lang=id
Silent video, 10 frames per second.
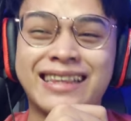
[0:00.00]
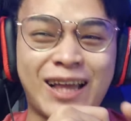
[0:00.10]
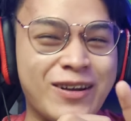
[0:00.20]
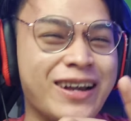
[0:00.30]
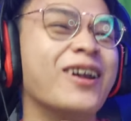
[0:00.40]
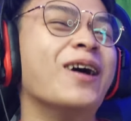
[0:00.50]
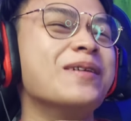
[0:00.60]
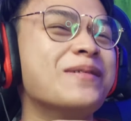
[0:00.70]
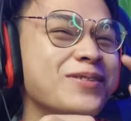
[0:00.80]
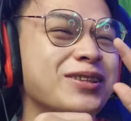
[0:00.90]
nggak tahu ya
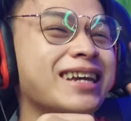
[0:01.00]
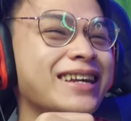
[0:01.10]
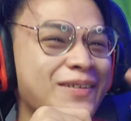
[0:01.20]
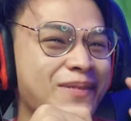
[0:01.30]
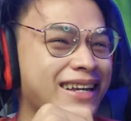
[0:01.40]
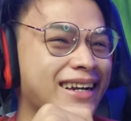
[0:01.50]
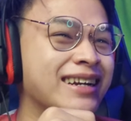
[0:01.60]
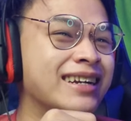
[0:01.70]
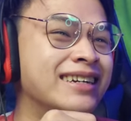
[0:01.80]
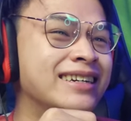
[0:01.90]
kalau api putus kayaknya udah balikan
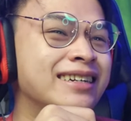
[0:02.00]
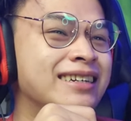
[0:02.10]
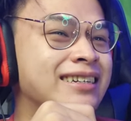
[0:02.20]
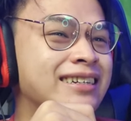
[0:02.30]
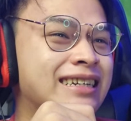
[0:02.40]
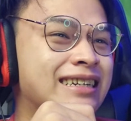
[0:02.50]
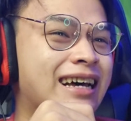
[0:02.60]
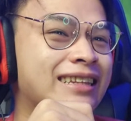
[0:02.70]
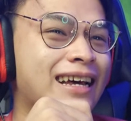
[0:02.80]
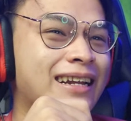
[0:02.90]

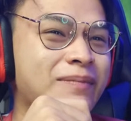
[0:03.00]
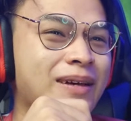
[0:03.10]
Nathan